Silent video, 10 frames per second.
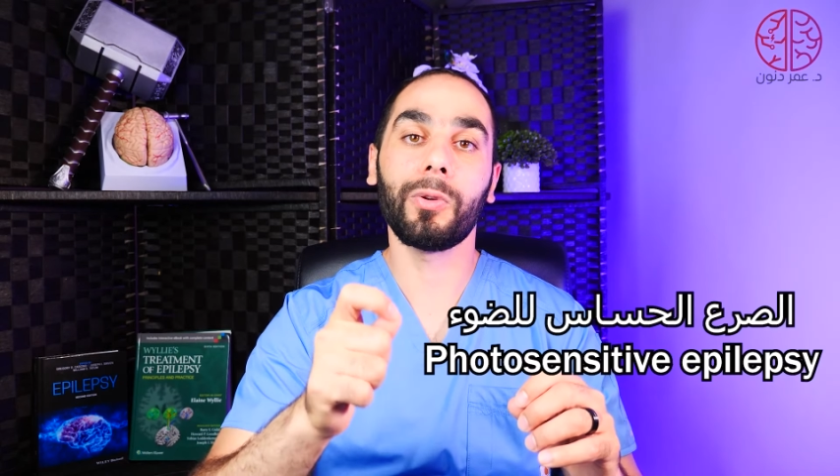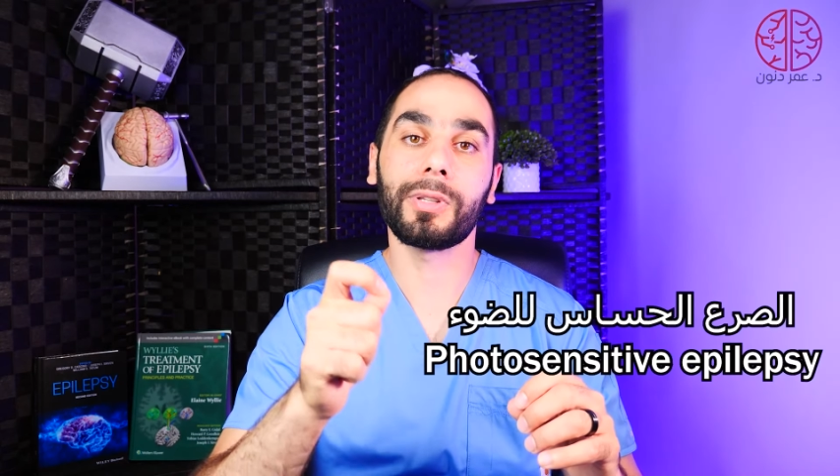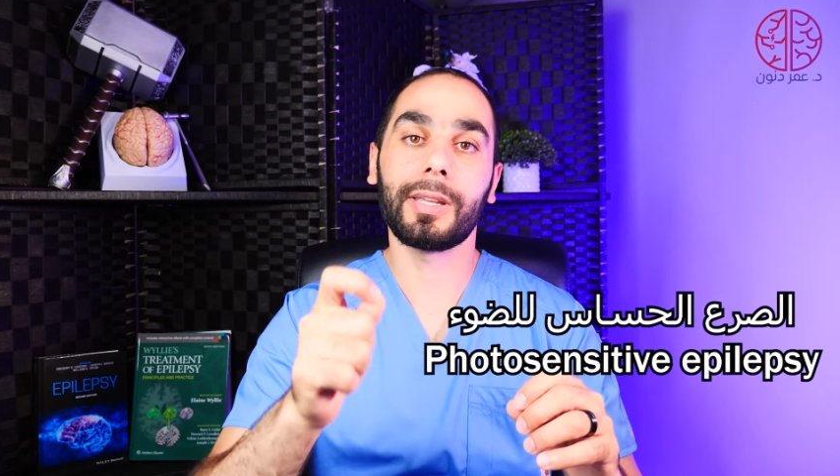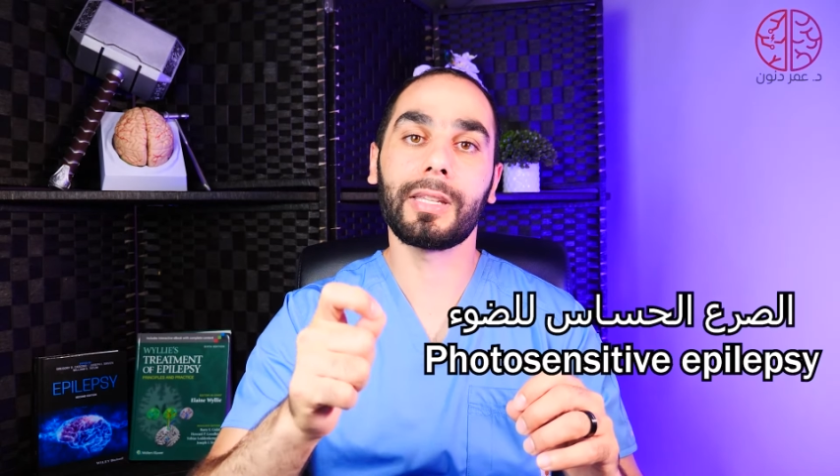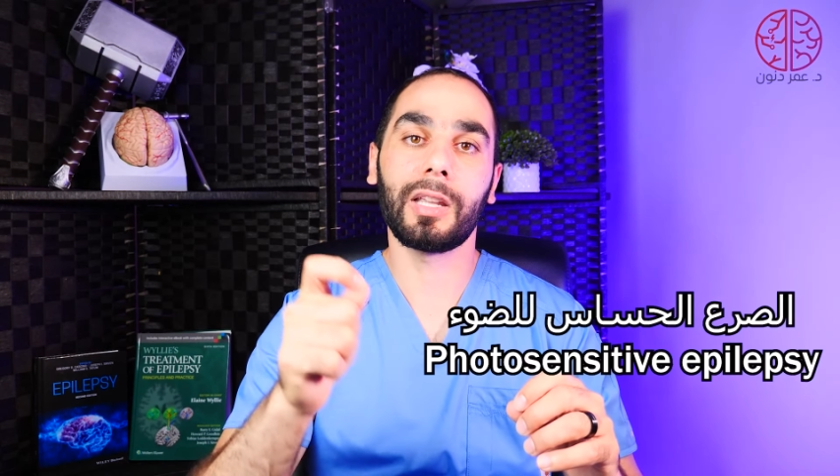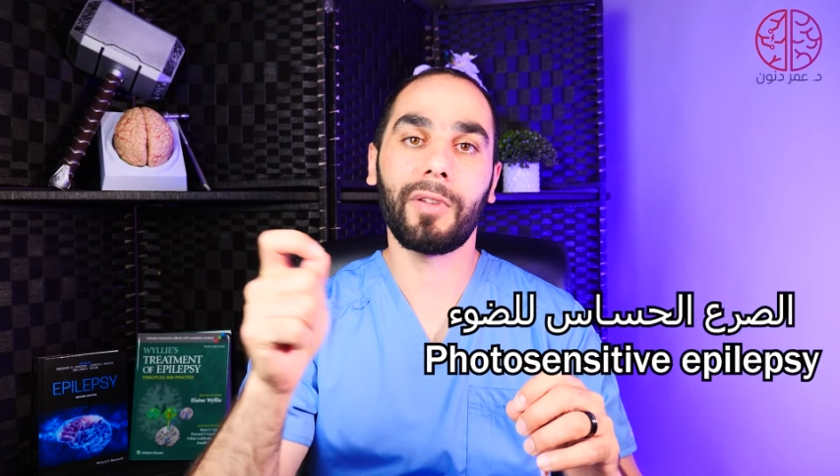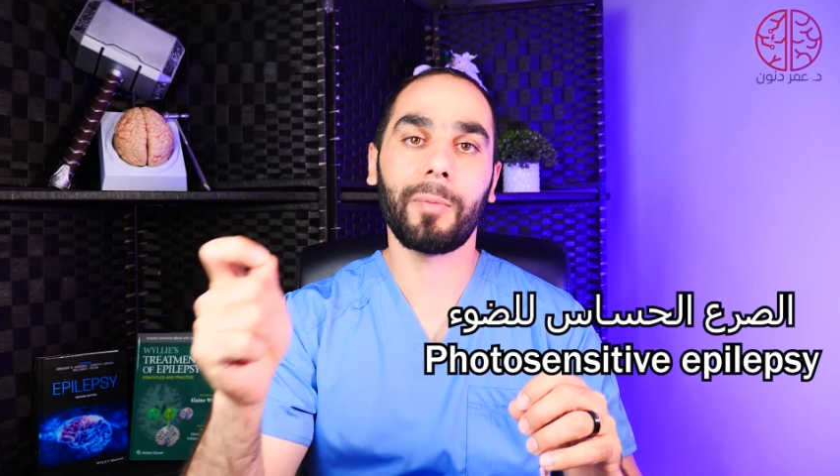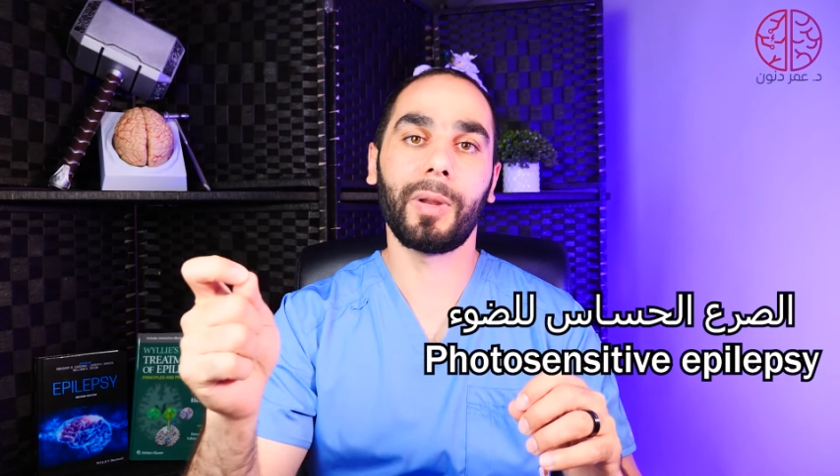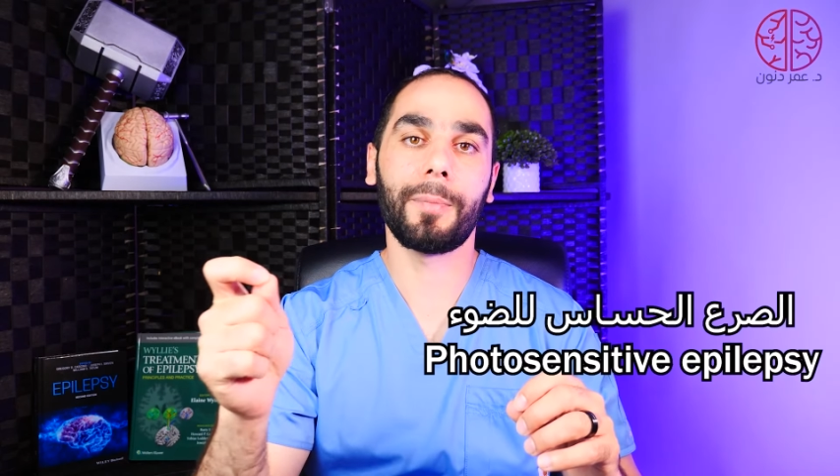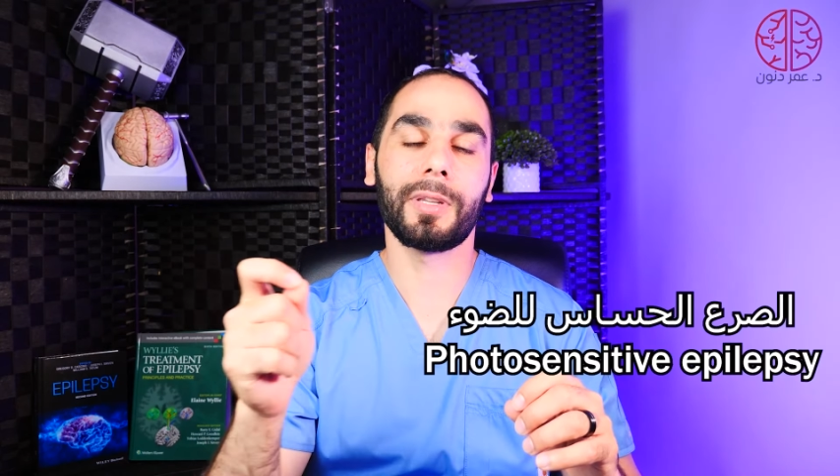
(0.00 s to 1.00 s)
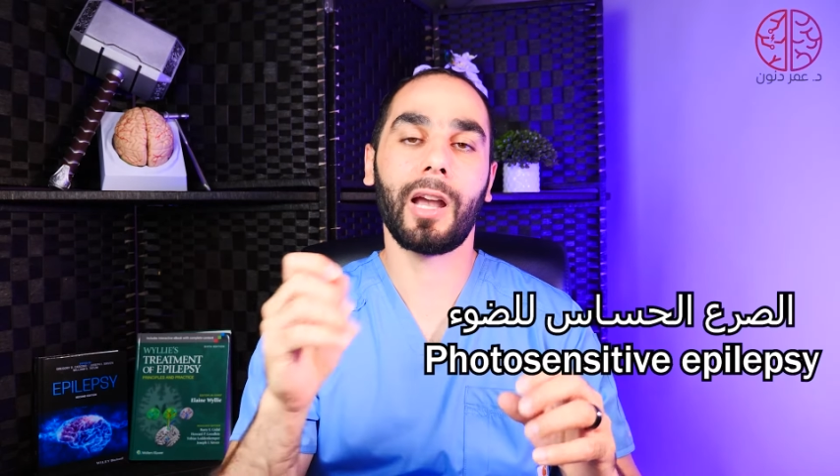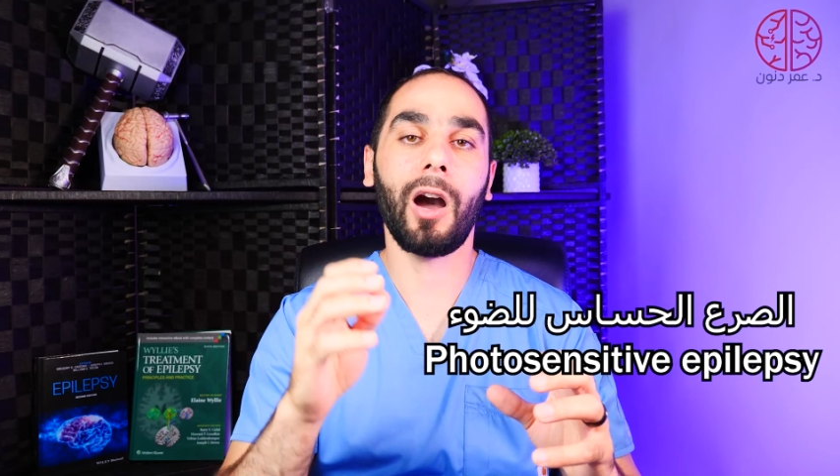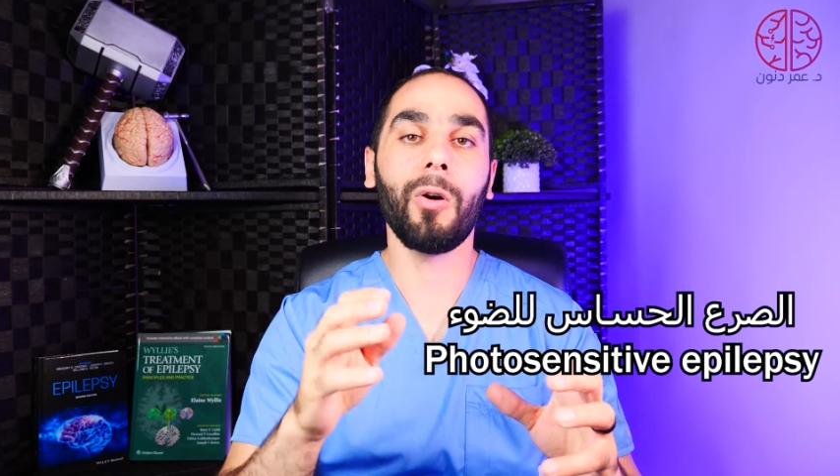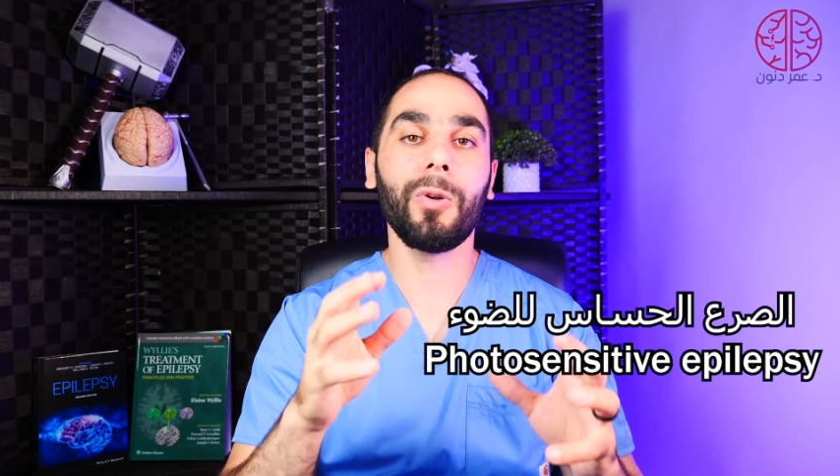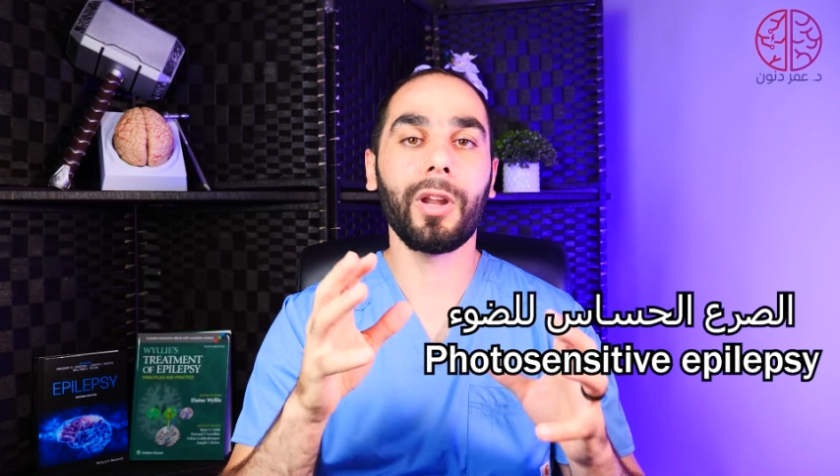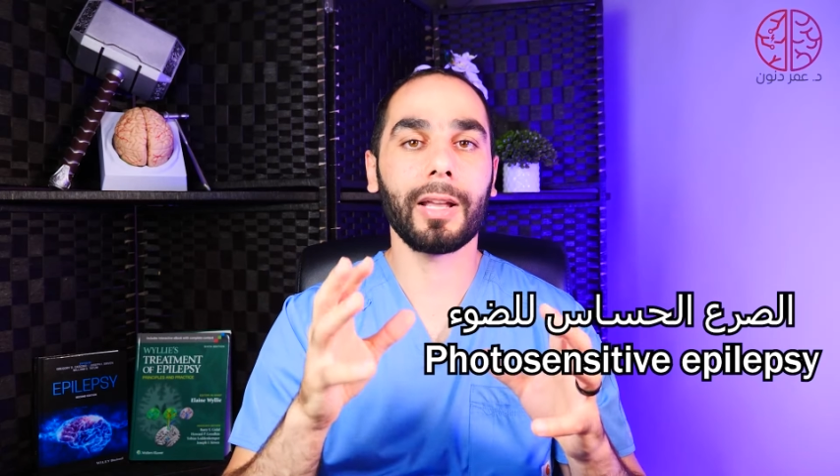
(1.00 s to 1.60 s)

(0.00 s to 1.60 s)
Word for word: سنسيتيف ابيليبسي أو